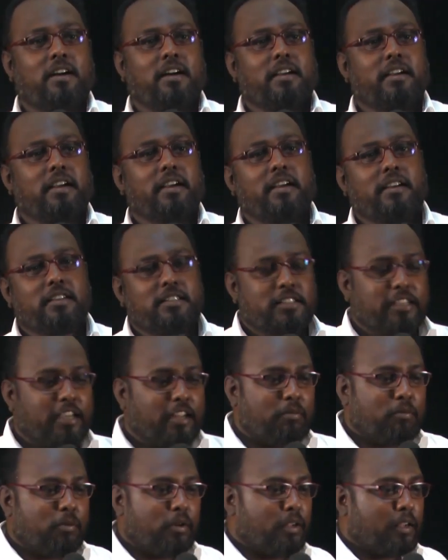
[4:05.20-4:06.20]
அங்கே
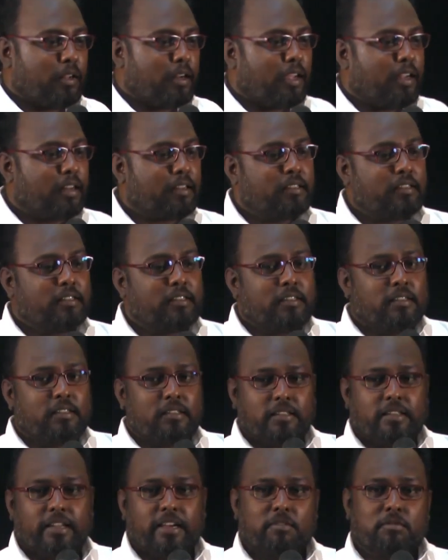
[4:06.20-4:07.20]
செயல்படுகிறார்
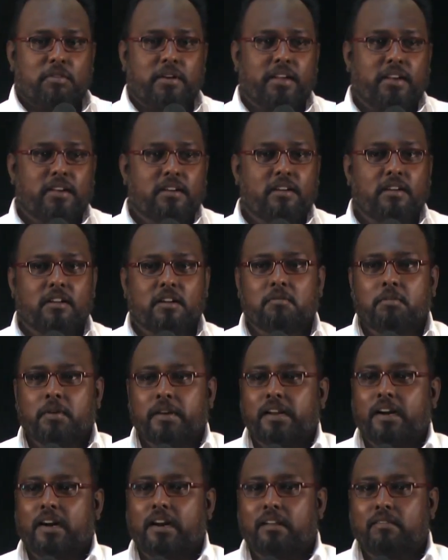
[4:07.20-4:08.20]
தேவனுடைய
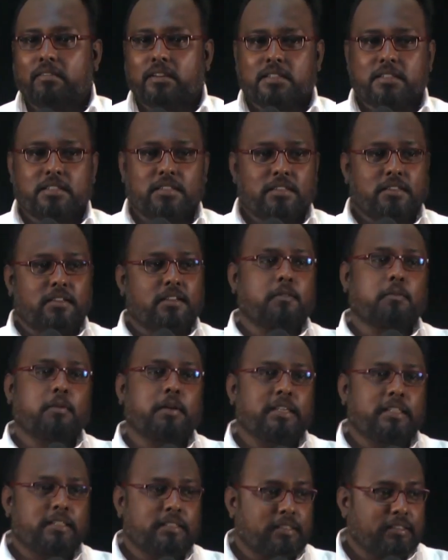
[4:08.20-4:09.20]
கிருபை அளவற்ற கிருபை